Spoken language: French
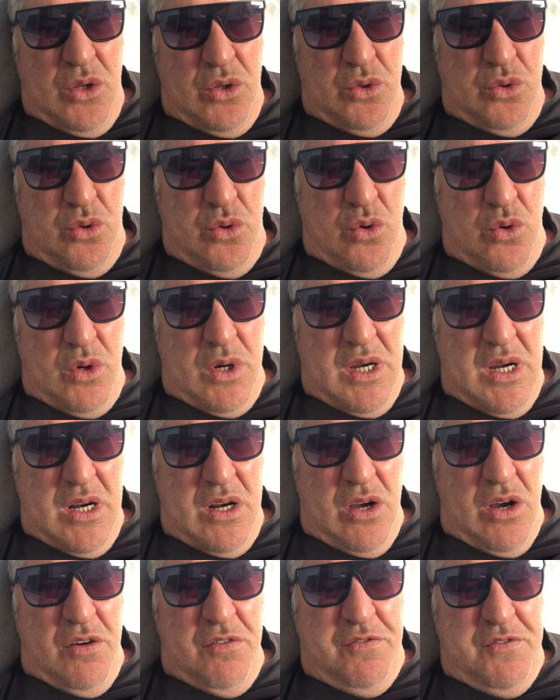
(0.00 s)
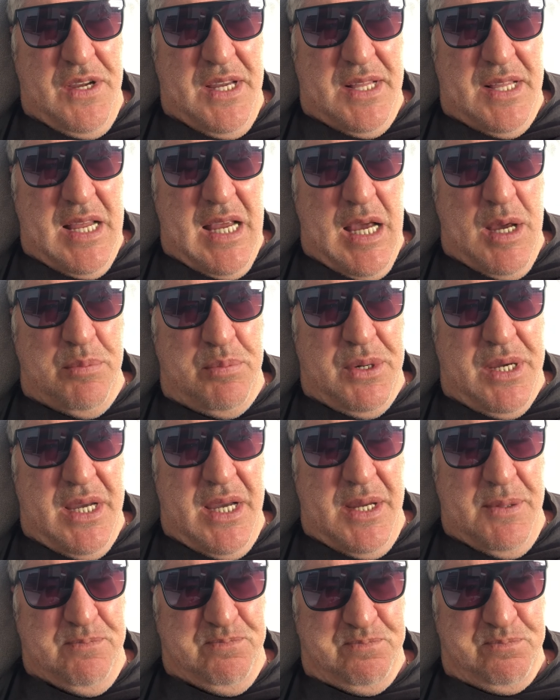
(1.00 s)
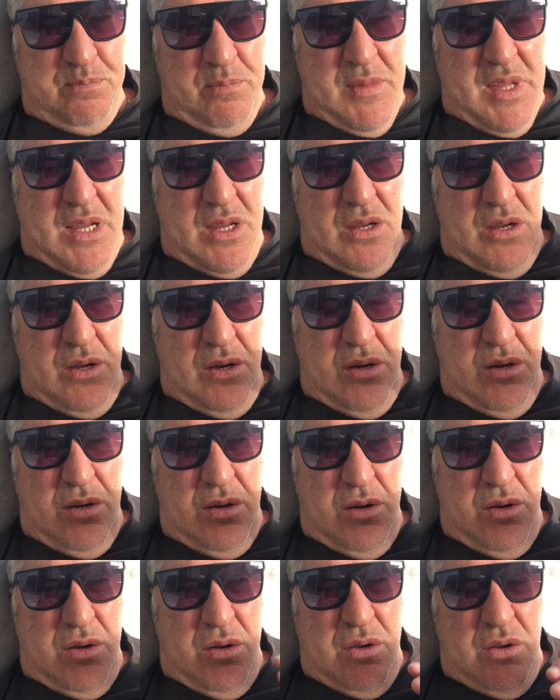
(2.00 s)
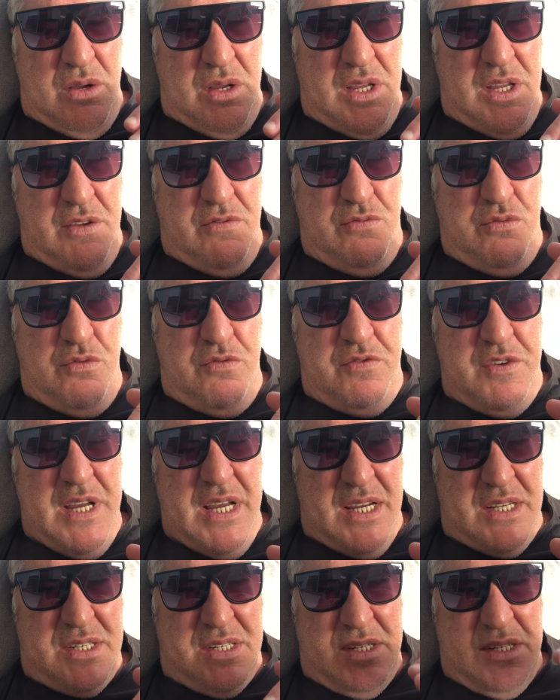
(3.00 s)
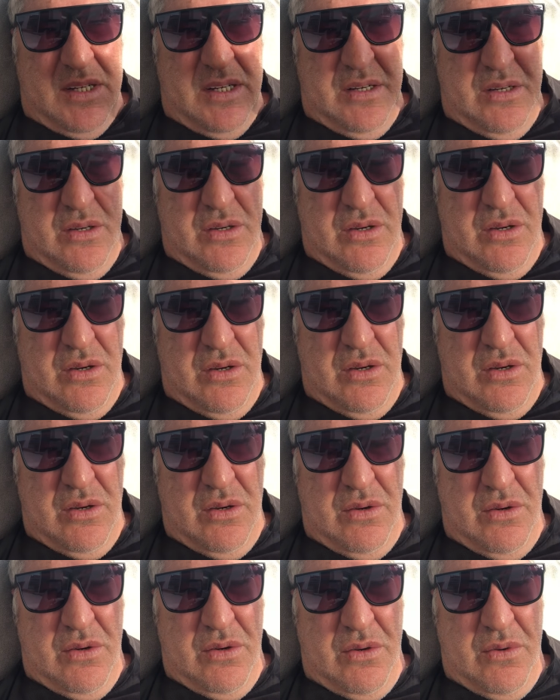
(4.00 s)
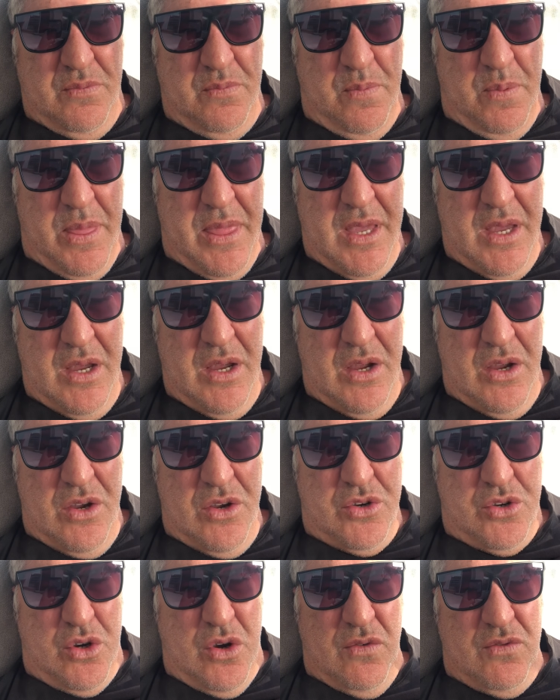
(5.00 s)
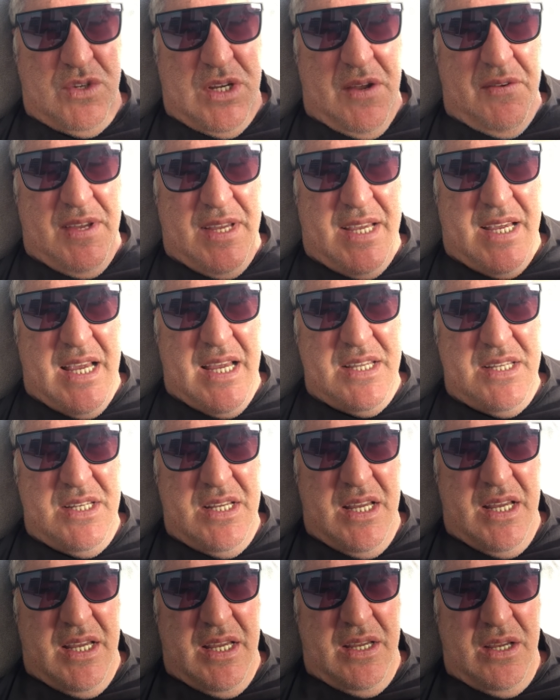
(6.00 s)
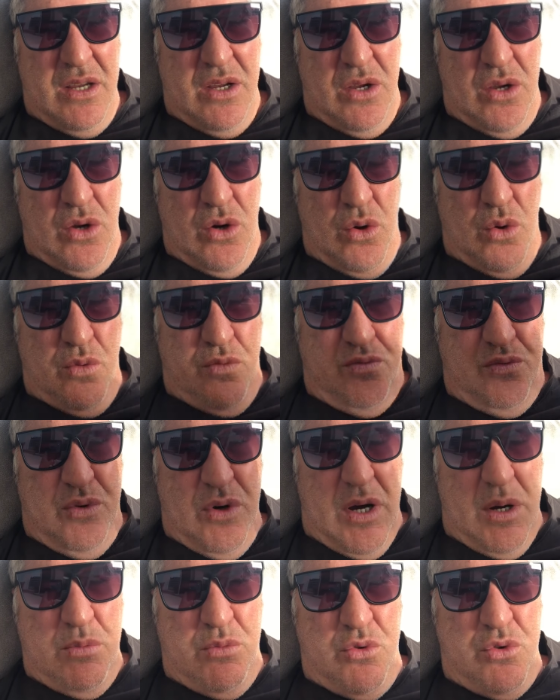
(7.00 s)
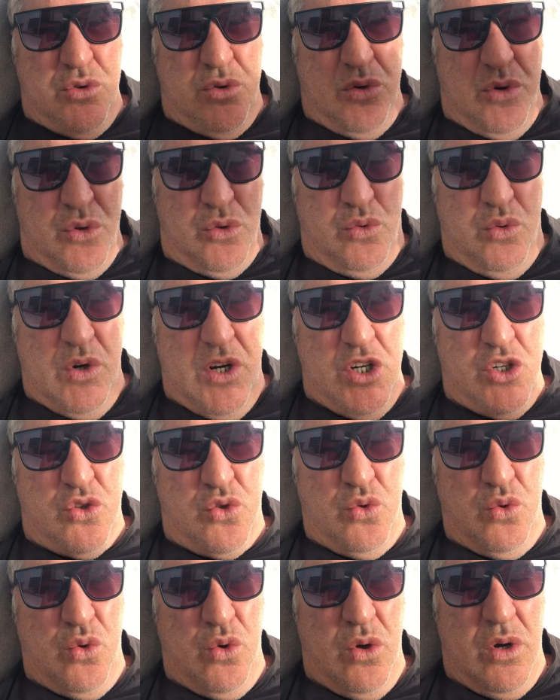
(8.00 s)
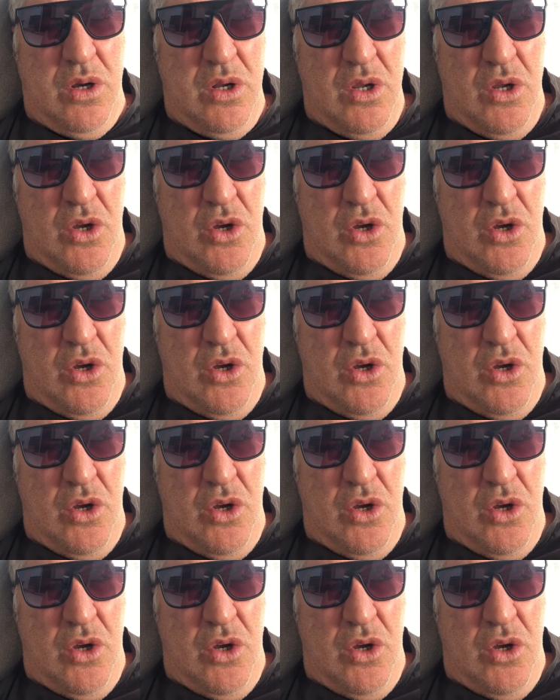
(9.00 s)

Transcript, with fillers: Donc, alors en fait, après, euh, il vous verse euh, ce que vous avez gagné au fur et à mesure tous les jours.